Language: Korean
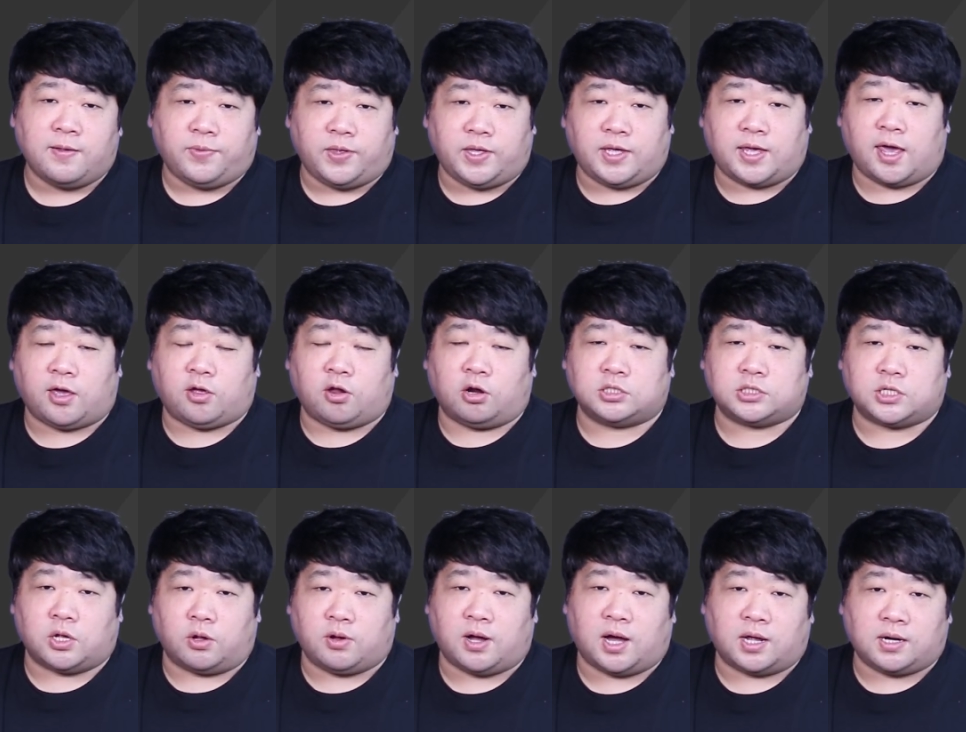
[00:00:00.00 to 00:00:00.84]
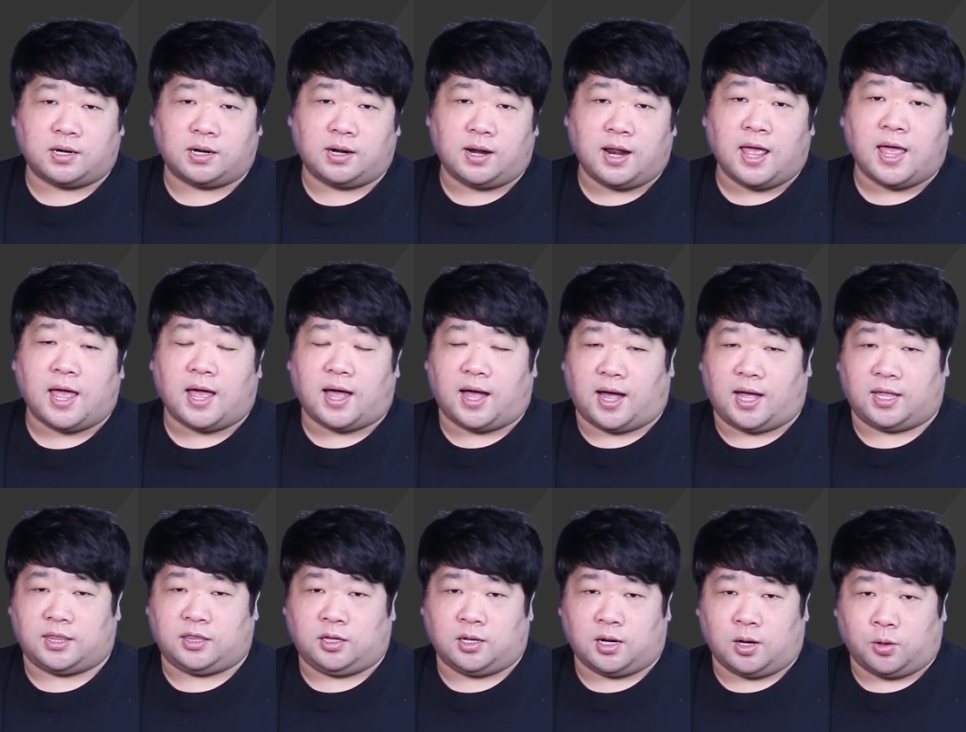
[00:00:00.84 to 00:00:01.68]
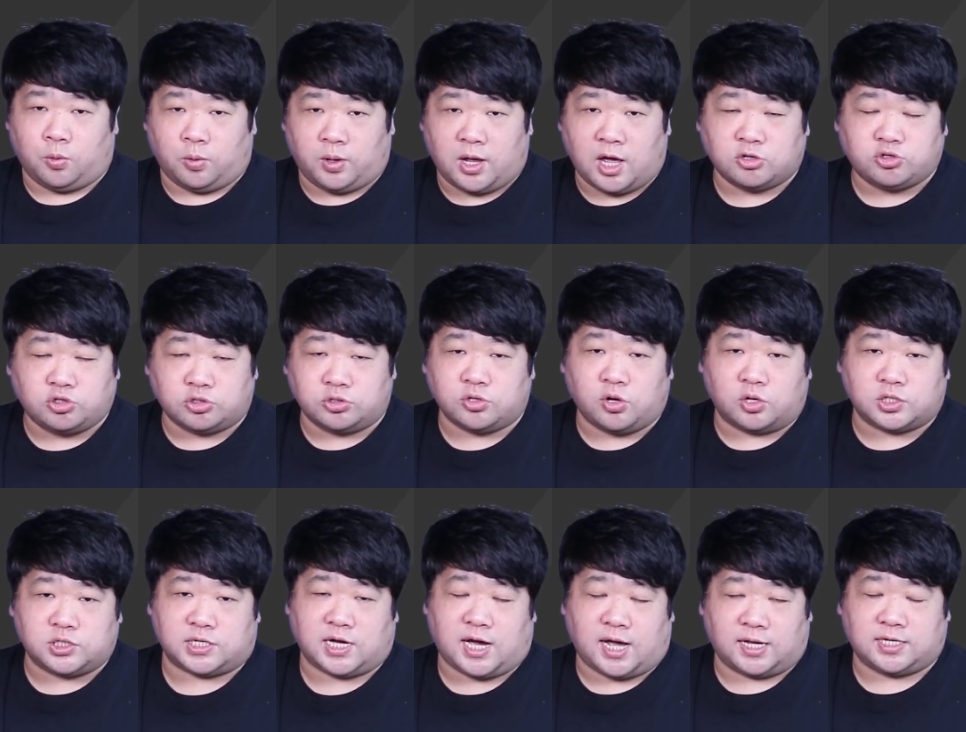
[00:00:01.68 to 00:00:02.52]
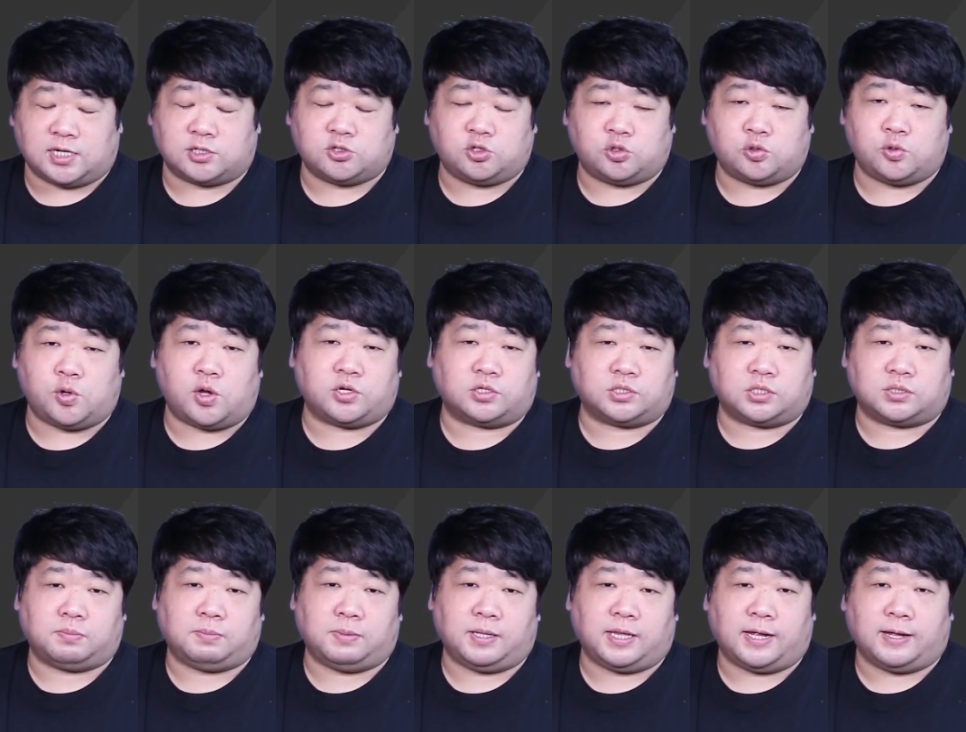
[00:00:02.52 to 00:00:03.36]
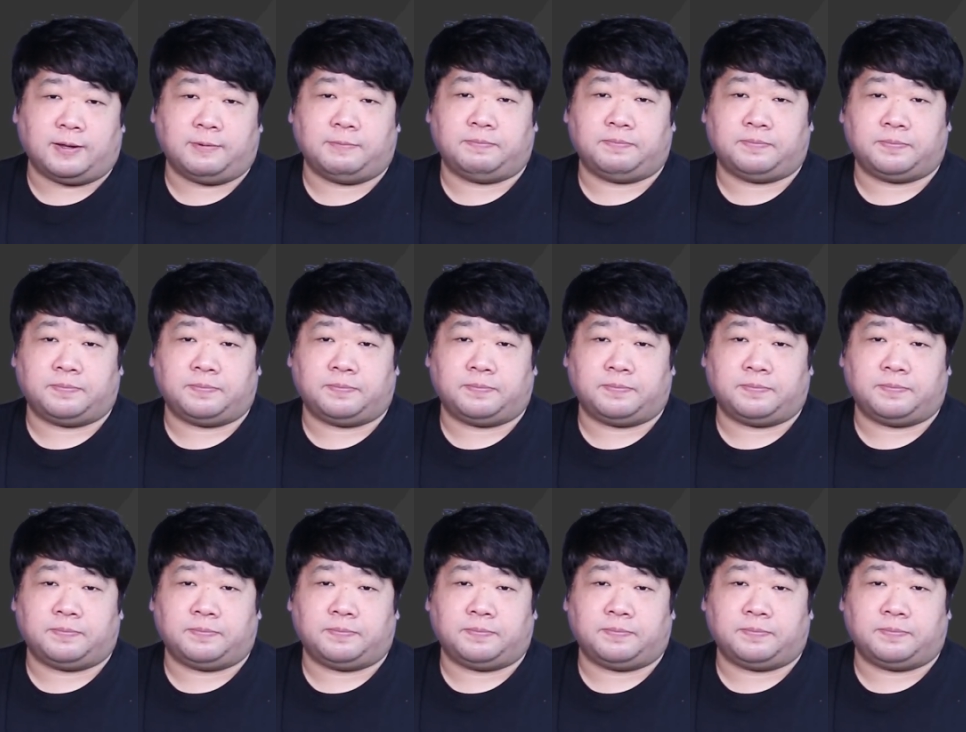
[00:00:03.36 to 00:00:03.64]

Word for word: 이 해결사 역할을 아디아노가 해주는 것이 가장 중요해졌습니다.